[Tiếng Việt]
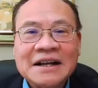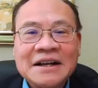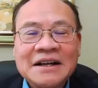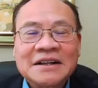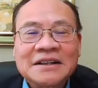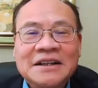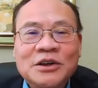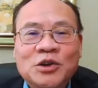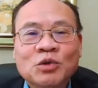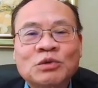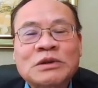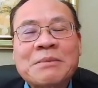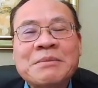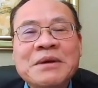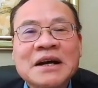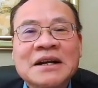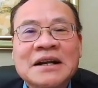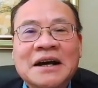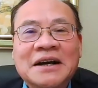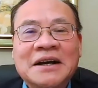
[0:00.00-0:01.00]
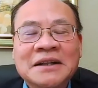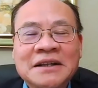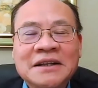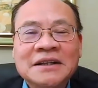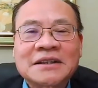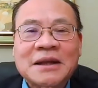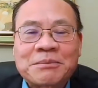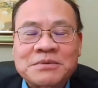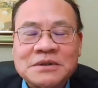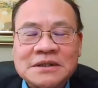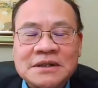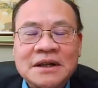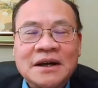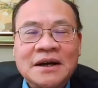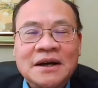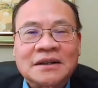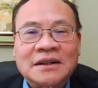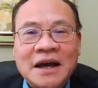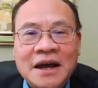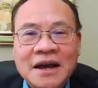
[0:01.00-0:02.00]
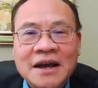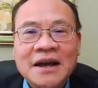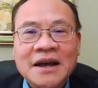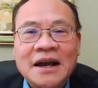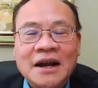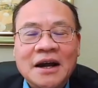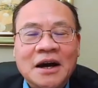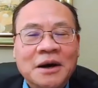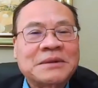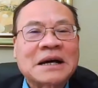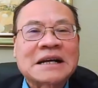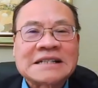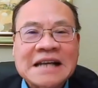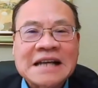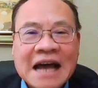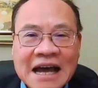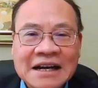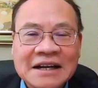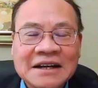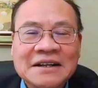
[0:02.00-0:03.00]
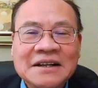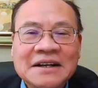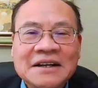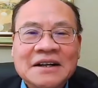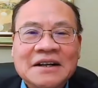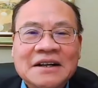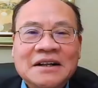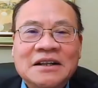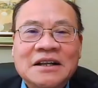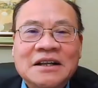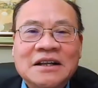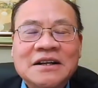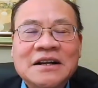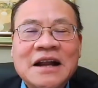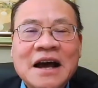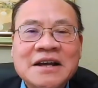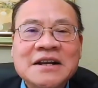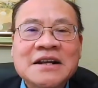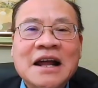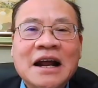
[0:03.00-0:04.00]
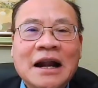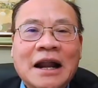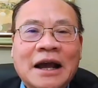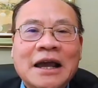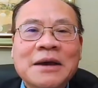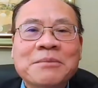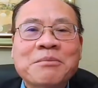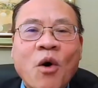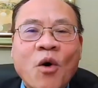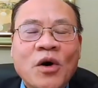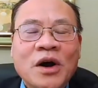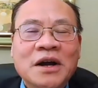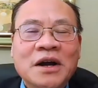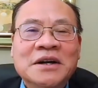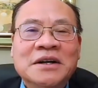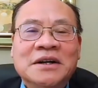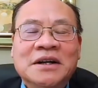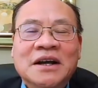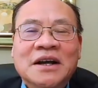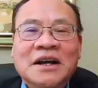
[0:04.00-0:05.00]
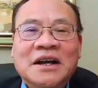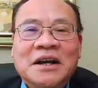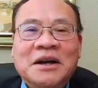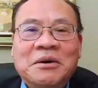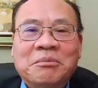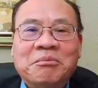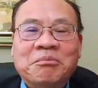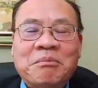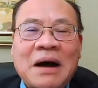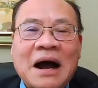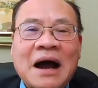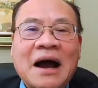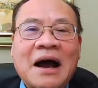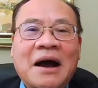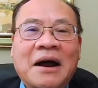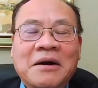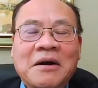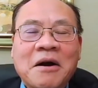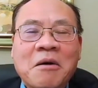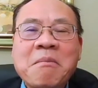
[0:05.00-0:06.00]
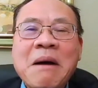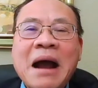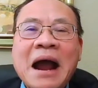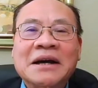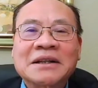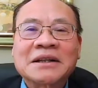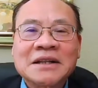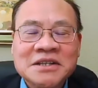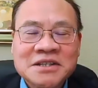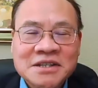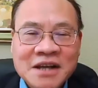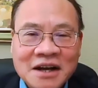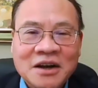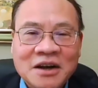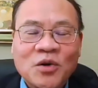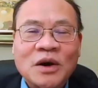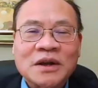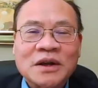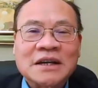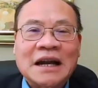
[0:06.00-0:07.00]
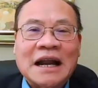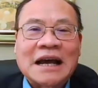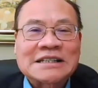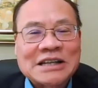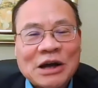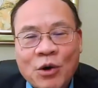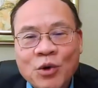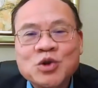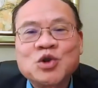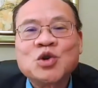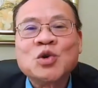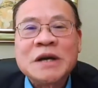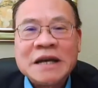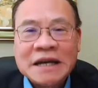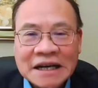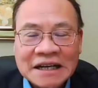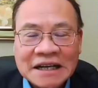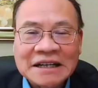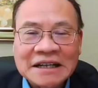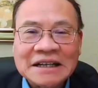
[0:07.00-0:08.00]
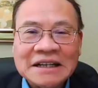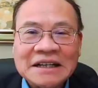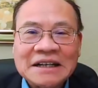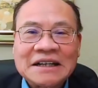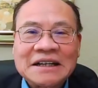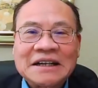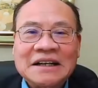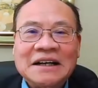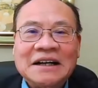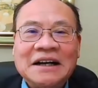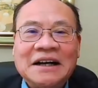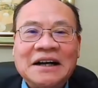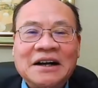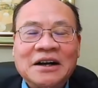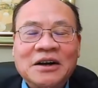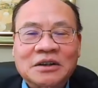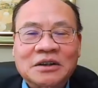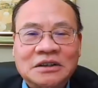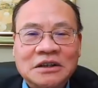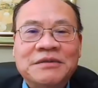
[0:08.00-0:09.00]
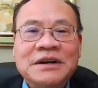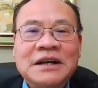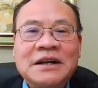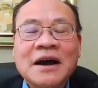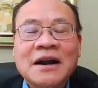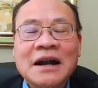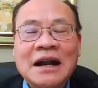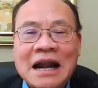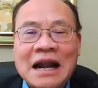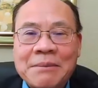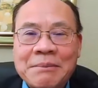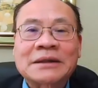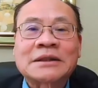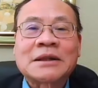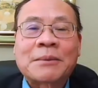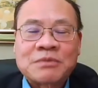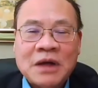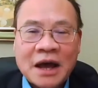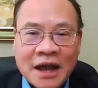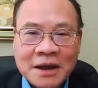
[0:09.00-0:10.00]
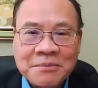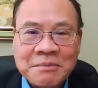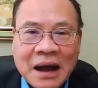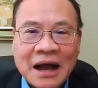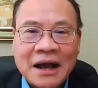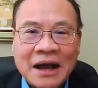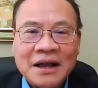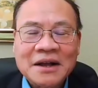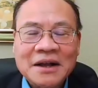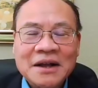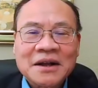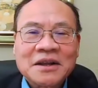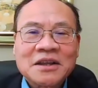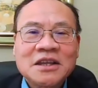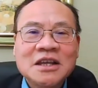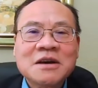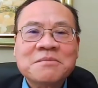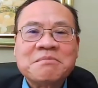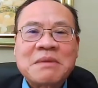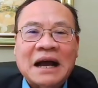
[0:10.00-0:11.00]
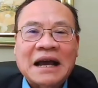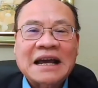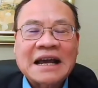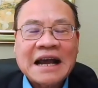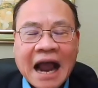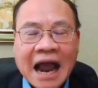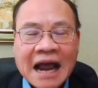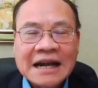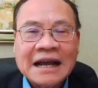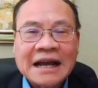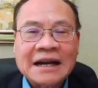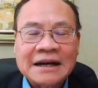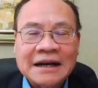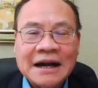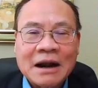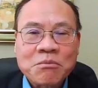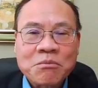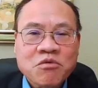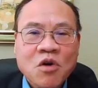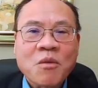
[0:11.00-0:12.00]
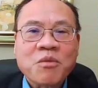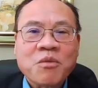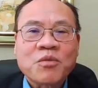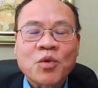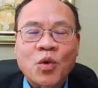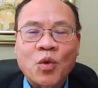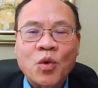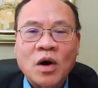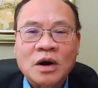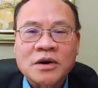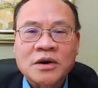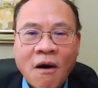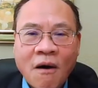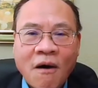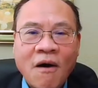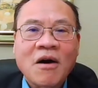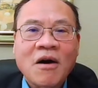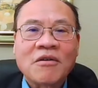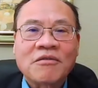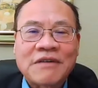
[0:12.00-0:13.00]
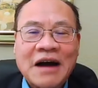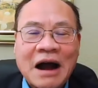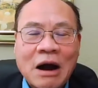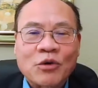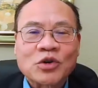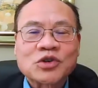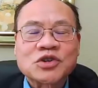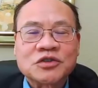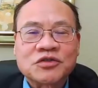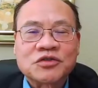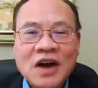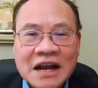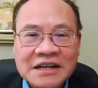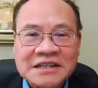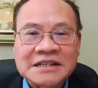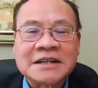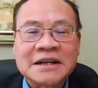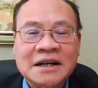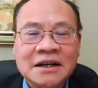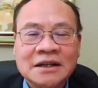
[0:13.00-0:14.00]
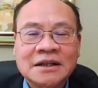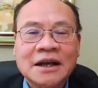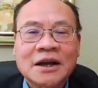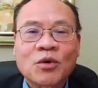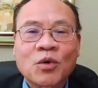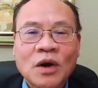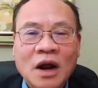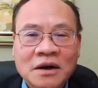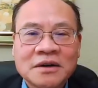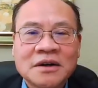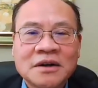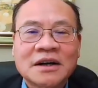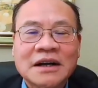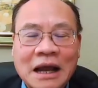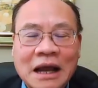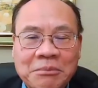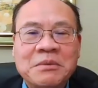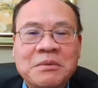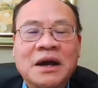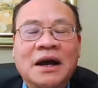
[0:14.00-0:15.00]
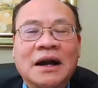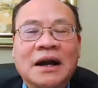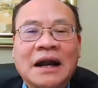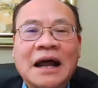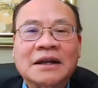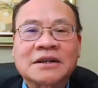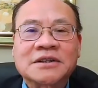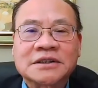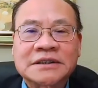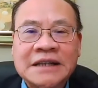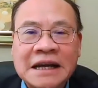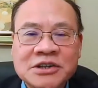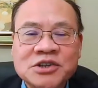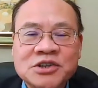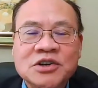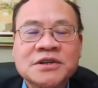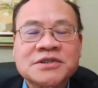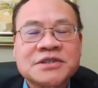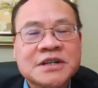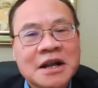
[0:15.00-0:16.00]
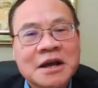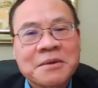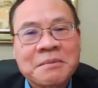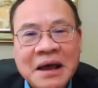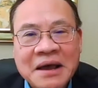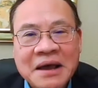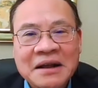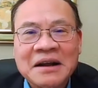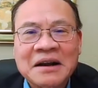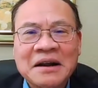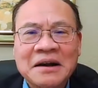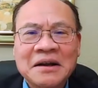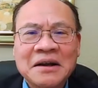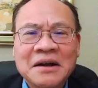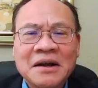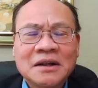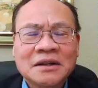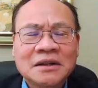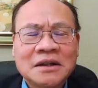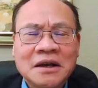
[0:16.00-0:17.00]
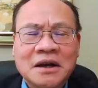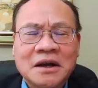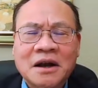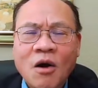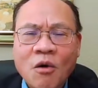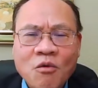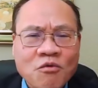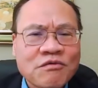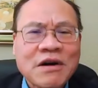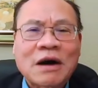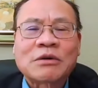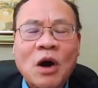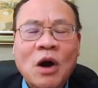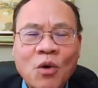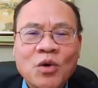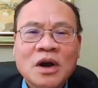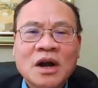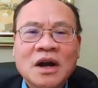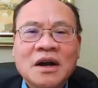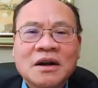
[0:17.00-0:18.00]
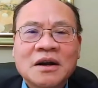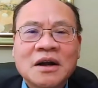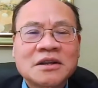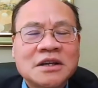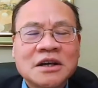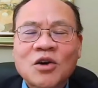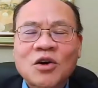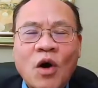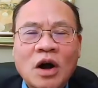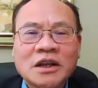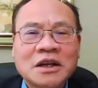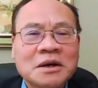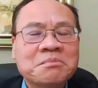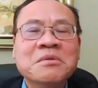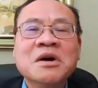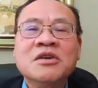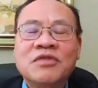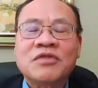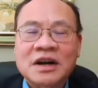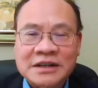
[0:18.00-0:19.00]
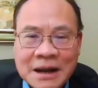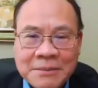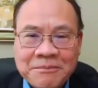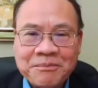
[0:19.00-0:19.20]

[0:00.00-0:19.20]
thì chúng ta biết là kinh tế tập thể hay là hợp tác xã đó thì đây nó là cái mô hình mà nó mang cái tính chất coi như là xã hội chủ nghĩa à, từ vì đó là làm ăn tập thể mà nhưng mà cái khả năng đóng góp của nó vào sự phát triển kinh tế của đất nước đặc biệt là sự tăng trưởng GDP đó, đó thì không vào đâu nó chỉ khoảng chừng 10%